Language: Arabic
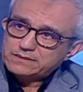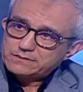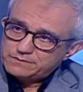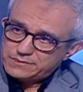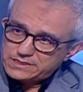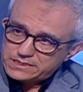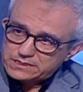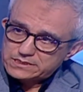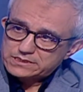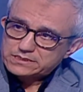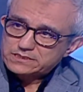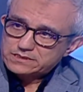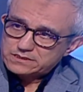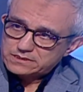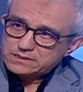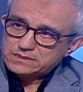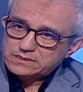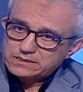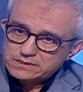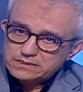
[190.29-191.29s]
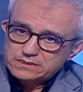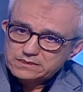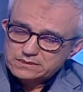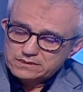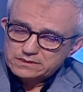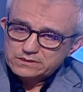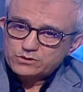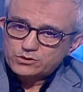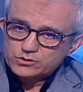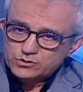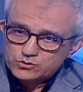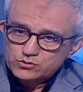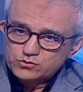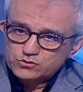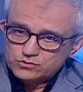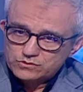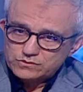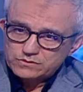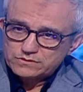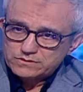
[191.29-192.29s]
باش
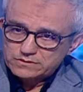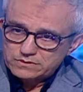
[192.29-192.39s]
يحطوا